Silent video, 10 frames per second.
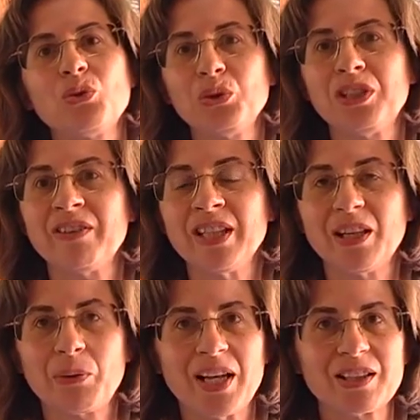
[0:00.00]
Tutti e
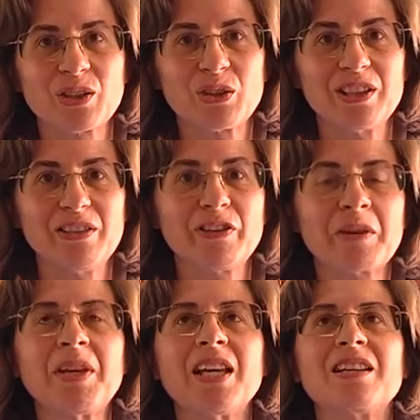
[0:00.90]
24 gli
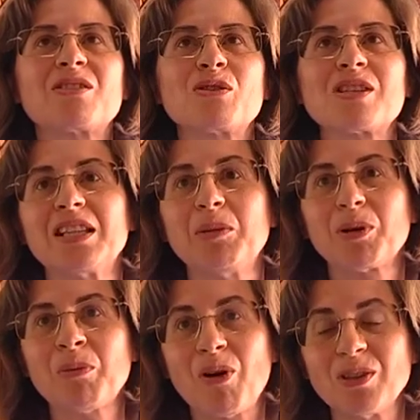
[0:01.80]
infermieri sono stati
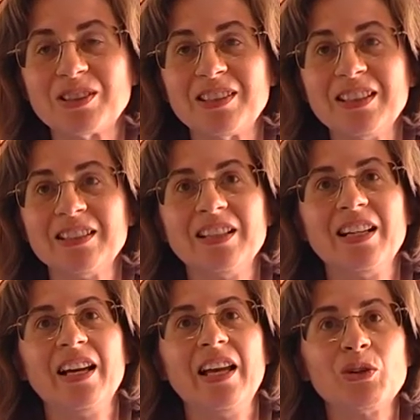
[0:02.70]
promossi
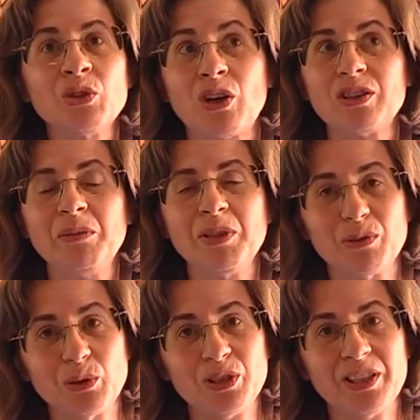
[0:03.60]
e con
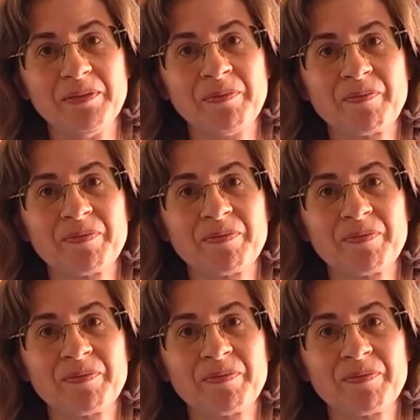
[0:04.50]
ottimi voti,